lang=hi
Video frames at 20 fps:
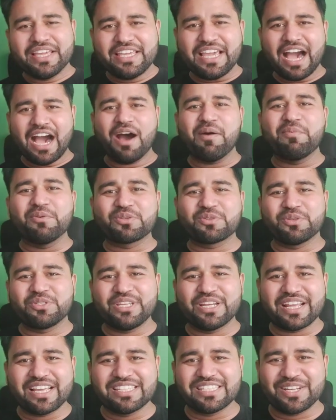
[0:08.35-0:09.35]
क्या आप उस
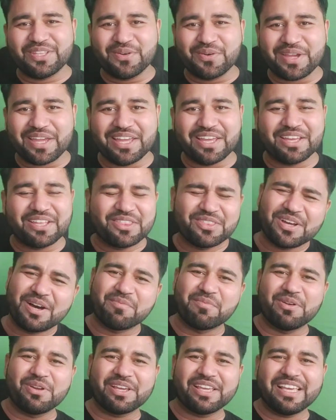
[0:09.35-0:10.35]
क्वेश्चन का आंसर दोगे तो
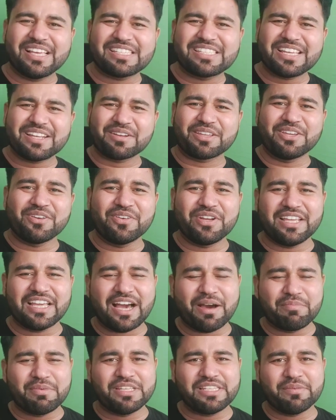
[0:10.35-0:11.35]
आप बोलोगे यस सर क्यों नहीं
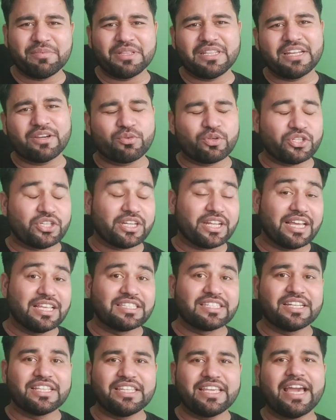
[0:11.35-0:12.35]
आपने जब इतना क्वेश्चन का
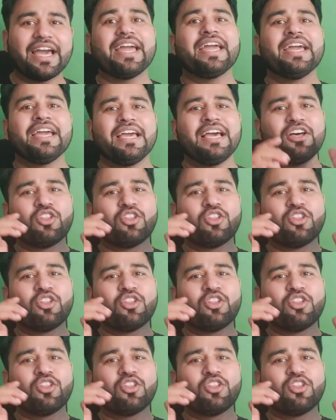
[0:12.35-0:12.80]
आंसर दिया है